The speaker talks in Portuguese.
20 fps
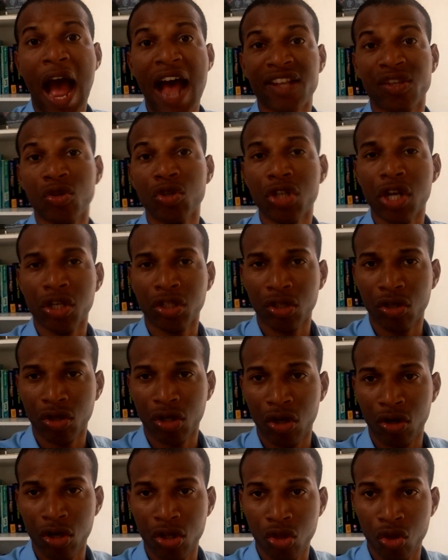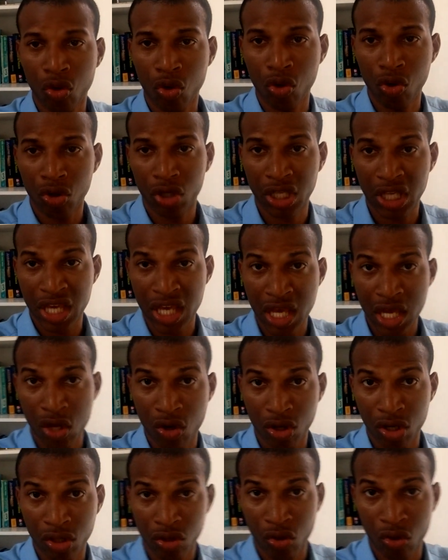A sugestão que eu lhe dou, que
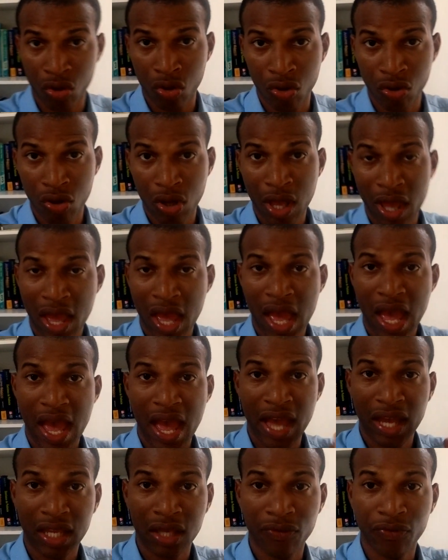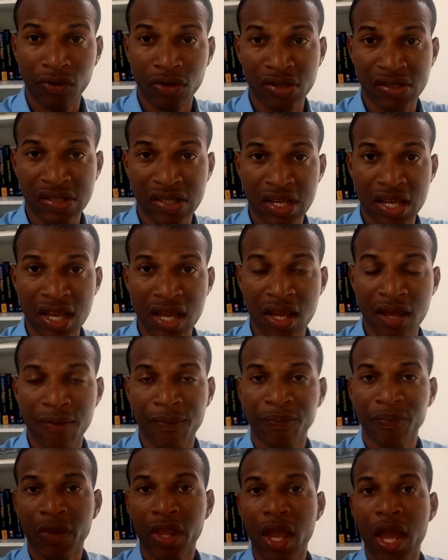eu lhe dou, é que
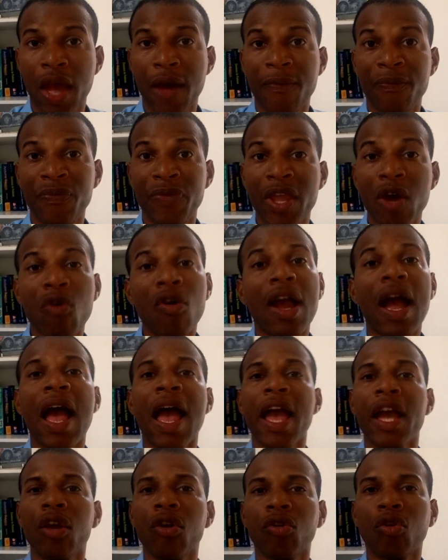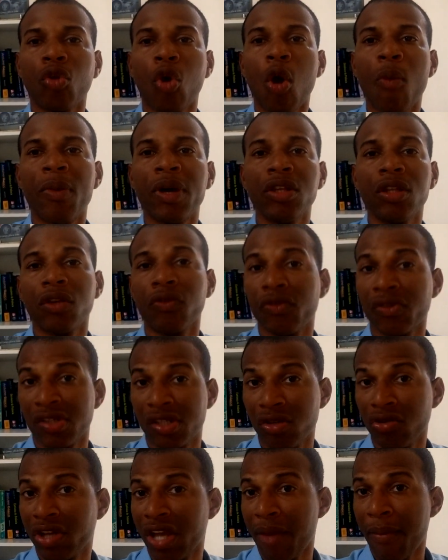você não carregue comando que
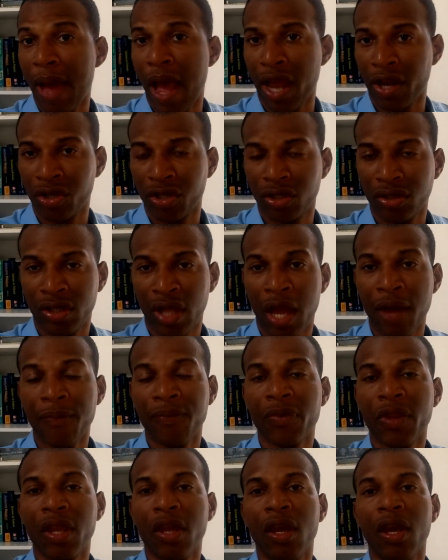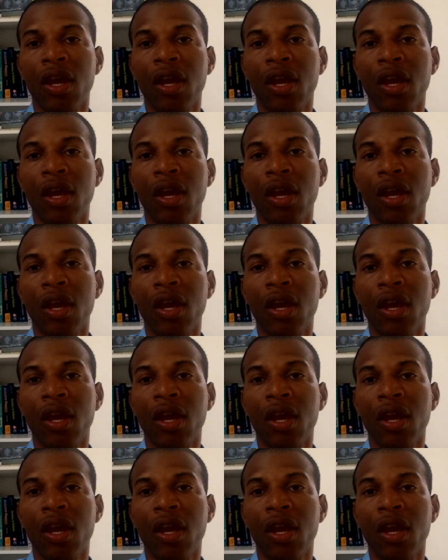você não quer mais, tá?